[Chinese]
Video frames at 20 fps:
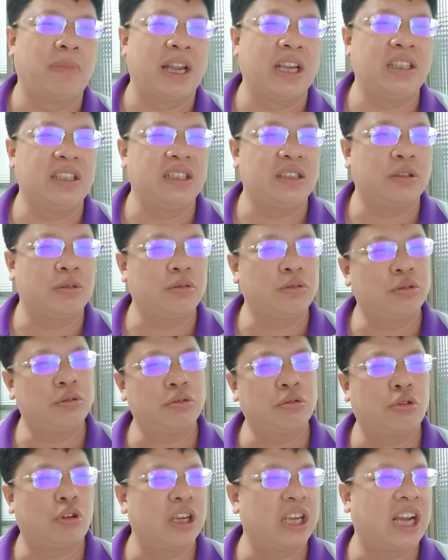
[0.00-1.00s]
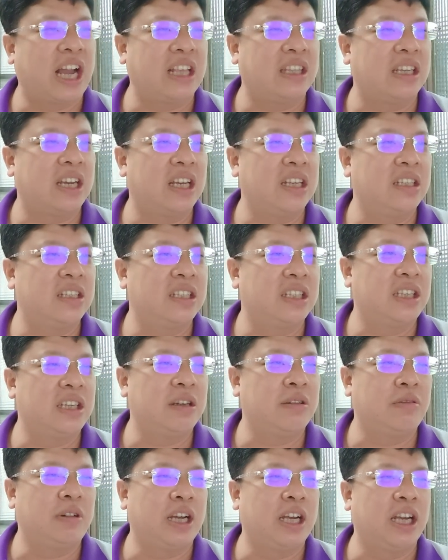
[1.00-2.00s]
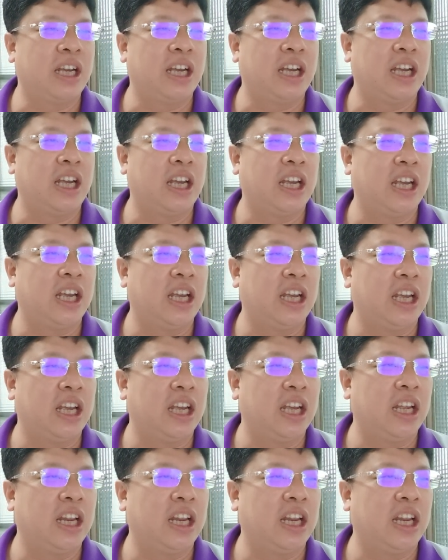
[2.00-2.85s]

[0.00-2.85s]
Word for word: 美景之之所以感人，是因为。